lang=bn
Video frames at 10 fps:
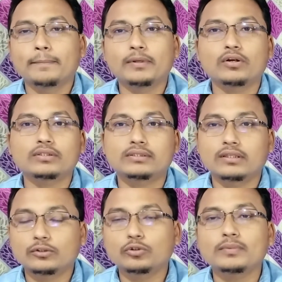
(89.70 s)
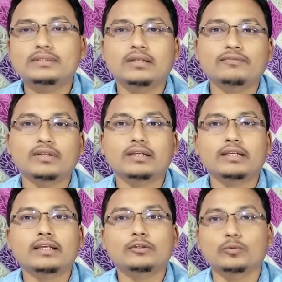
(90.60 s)
বিকজ তুমি সেফ
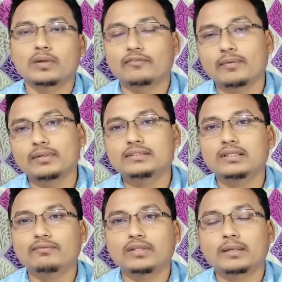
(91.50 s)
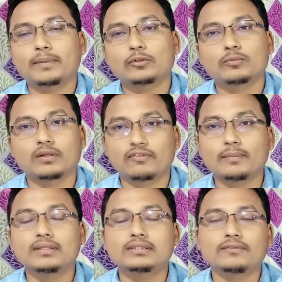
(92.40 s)
থাকলে তোমার ফ্যামিলি সেফ থাকবে তোমার
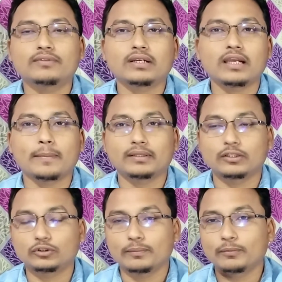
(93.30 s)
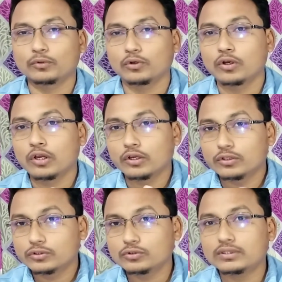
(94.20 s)
ফ্যামিলি সেফ থাকলে আমাদের সম্পূর্ণ
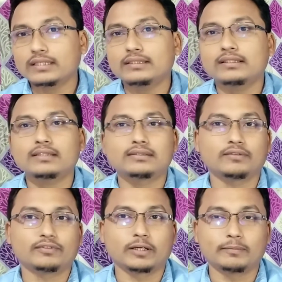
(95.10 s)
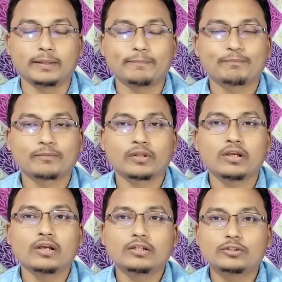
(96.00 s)
সোসাইটিটাই সেফ থাকবে
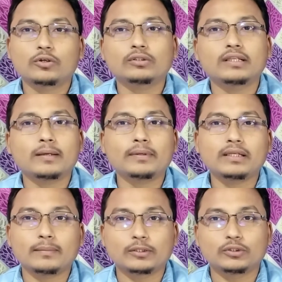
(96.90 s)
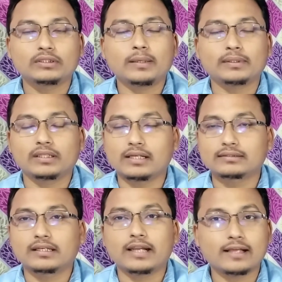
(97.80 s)
সো কথা না বলি আমরা চলছি আমাদের
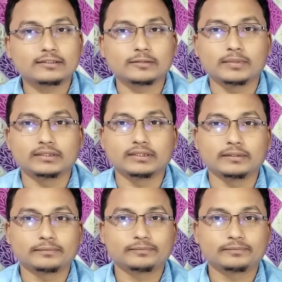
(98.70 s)
আজকের অ্যাসাইনমেন্টে